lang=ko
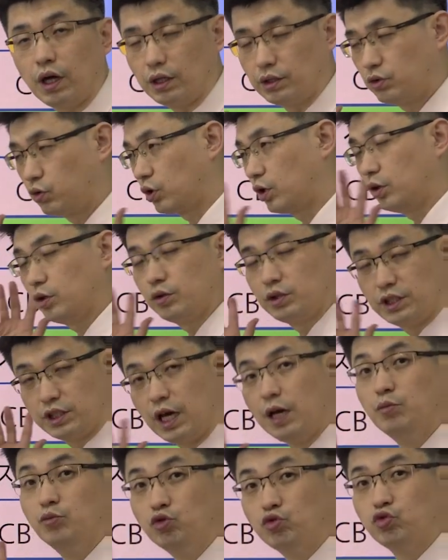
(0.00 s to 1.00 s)
아니 저기
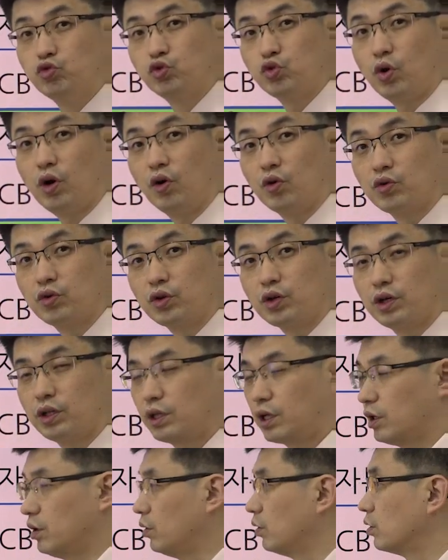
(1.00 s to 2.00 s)
재무 구조가 어떻게
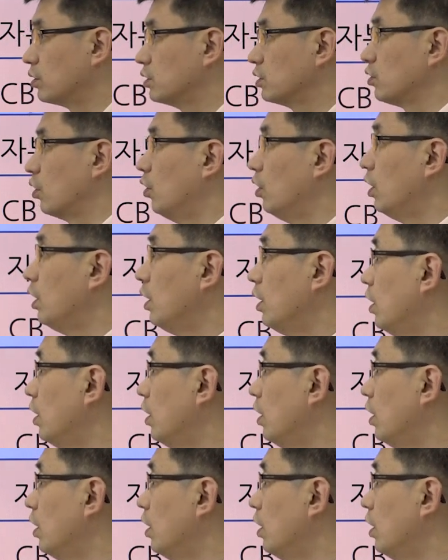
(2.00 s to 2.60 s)
돼요? 그죠?